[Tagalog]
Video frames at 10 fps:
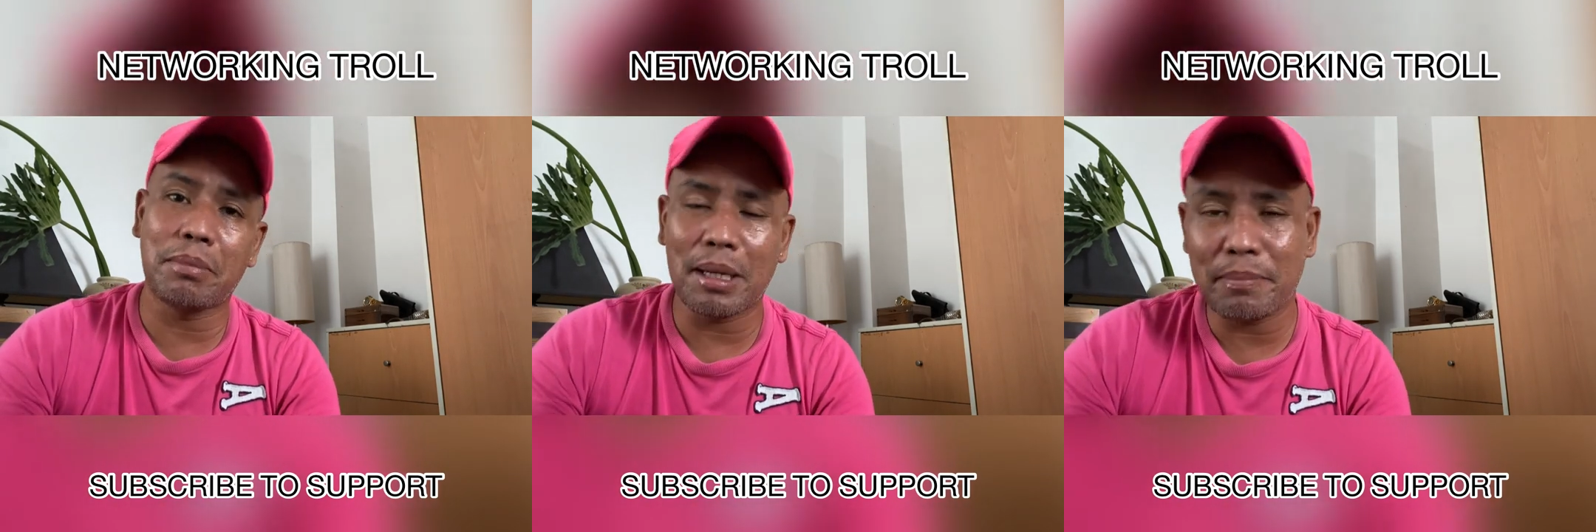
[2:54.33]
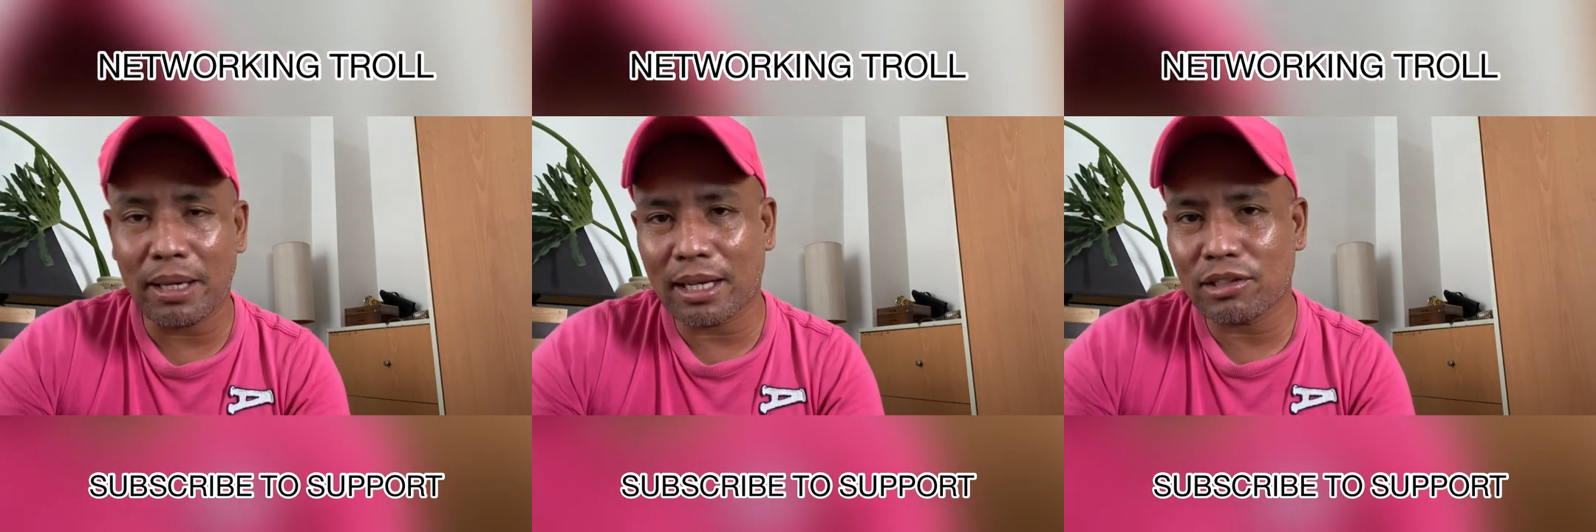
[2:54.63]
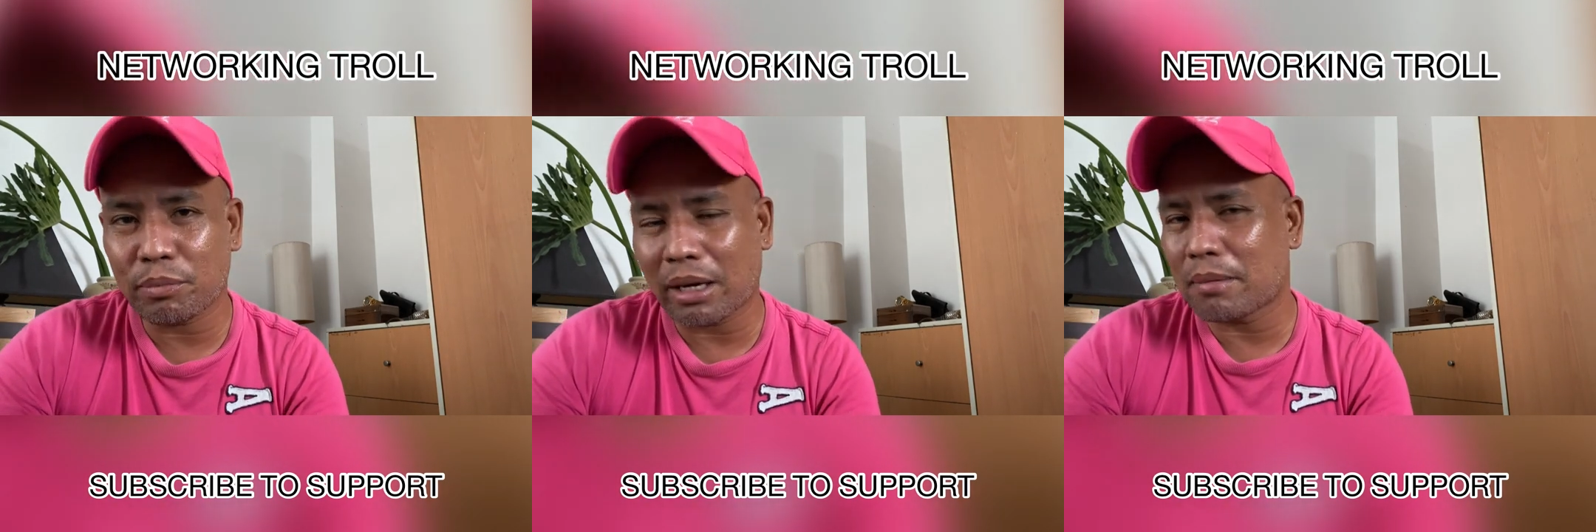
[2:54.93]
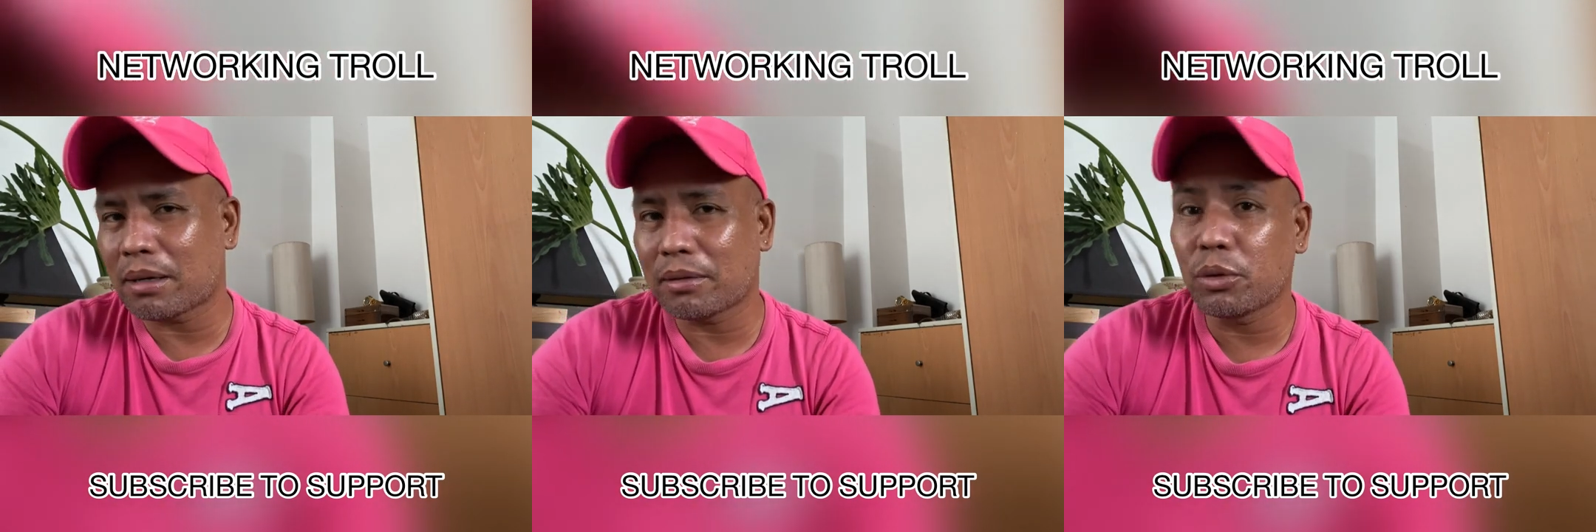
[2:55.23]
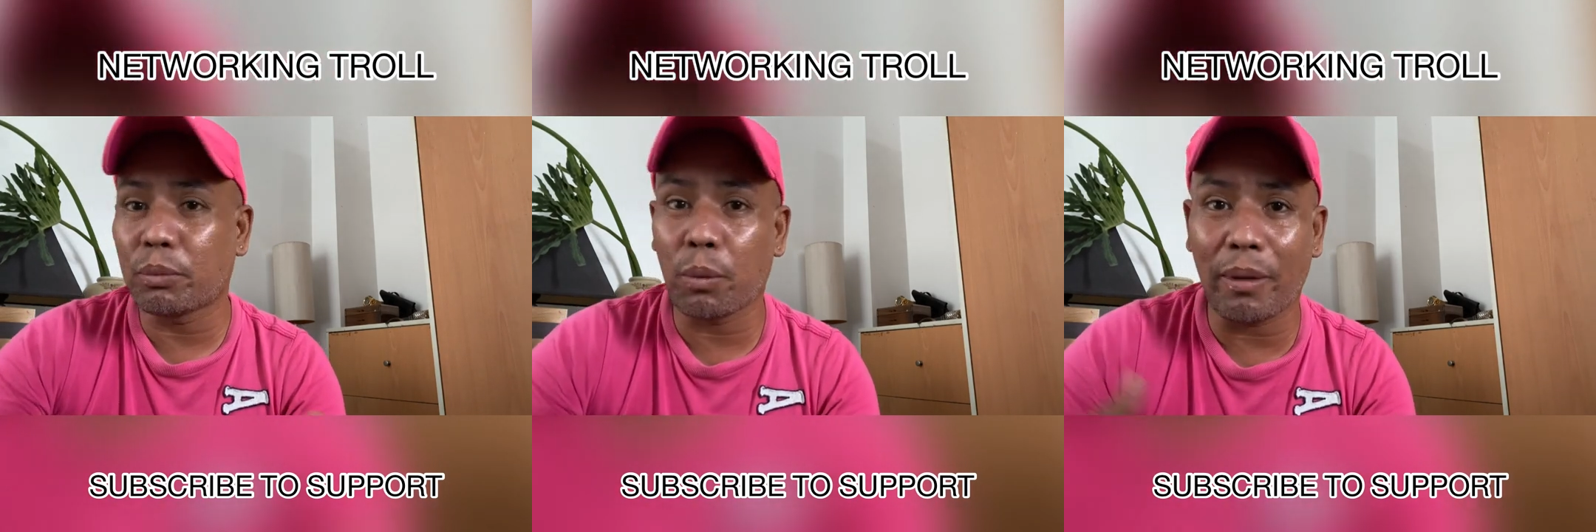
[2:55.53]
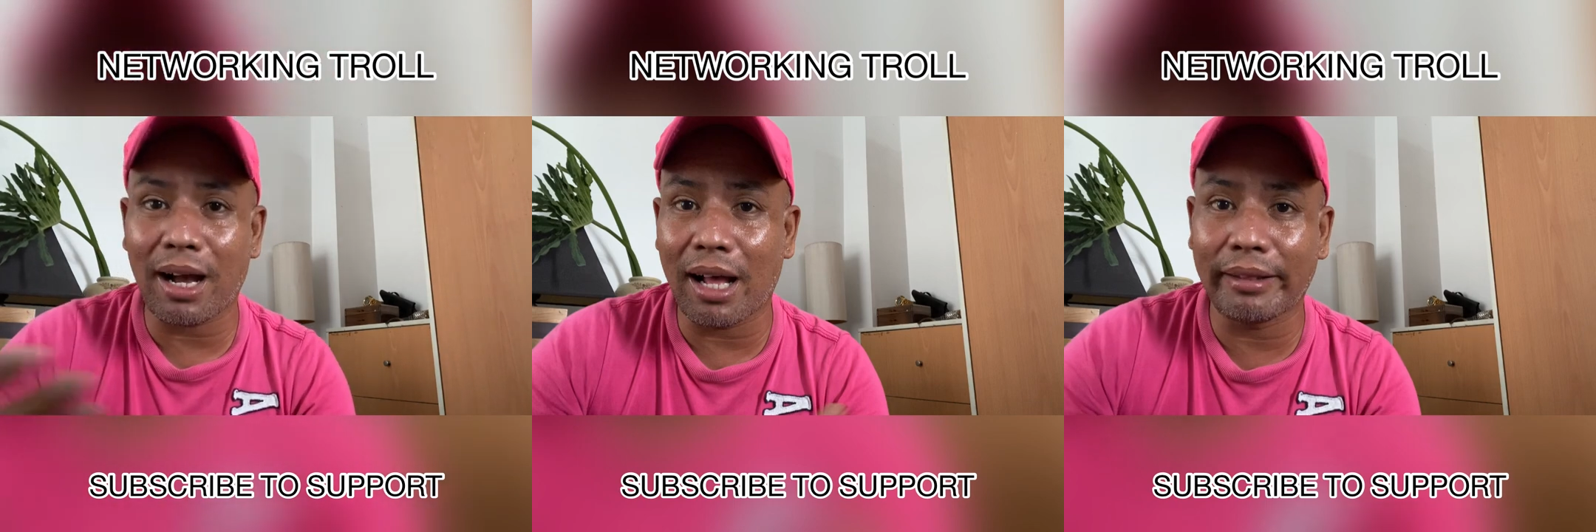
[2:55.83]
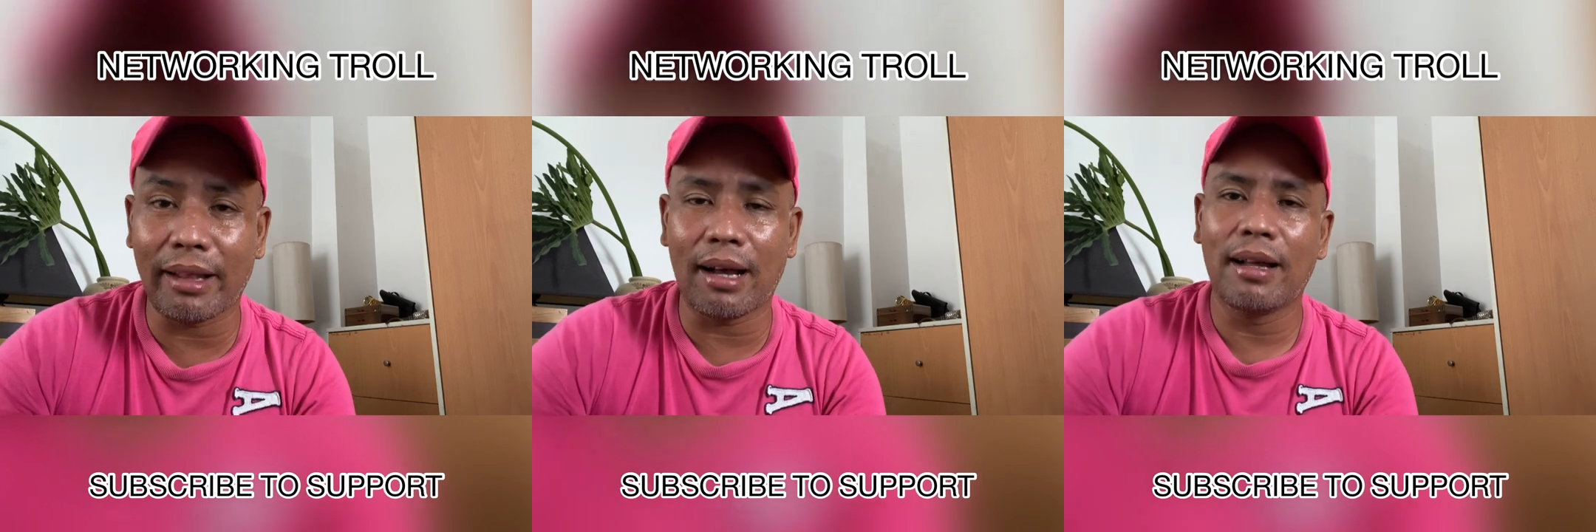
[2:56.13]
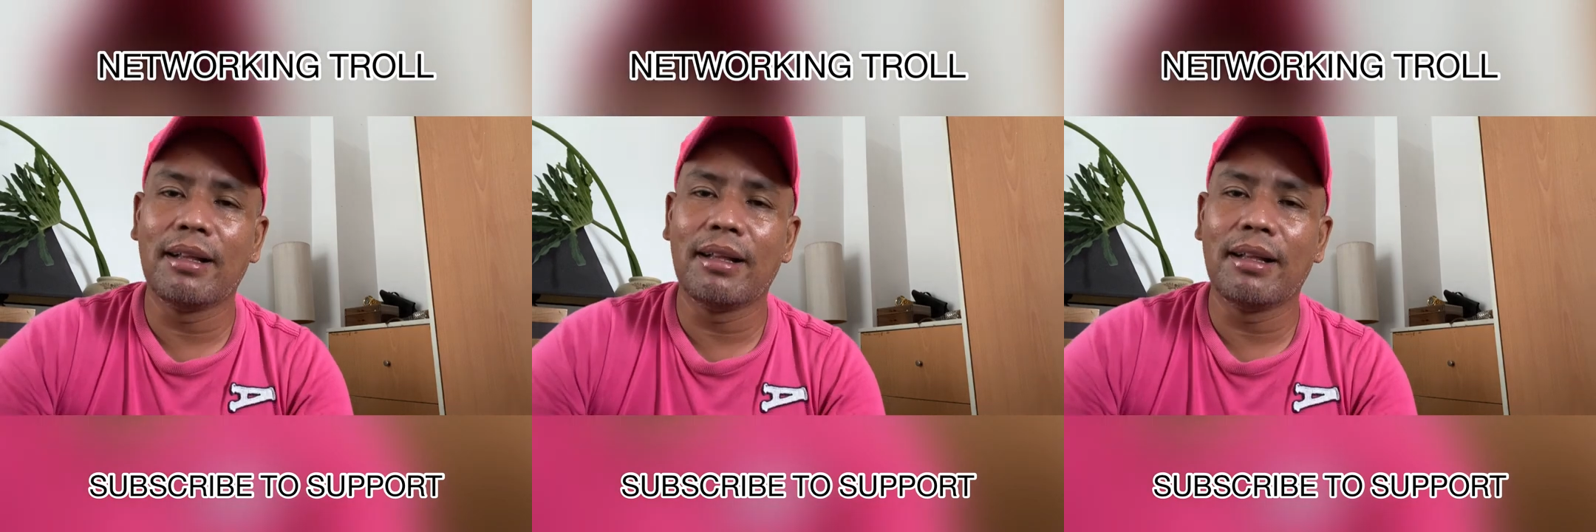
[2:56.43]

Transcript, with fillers: Pilipinas para bang yung propaganda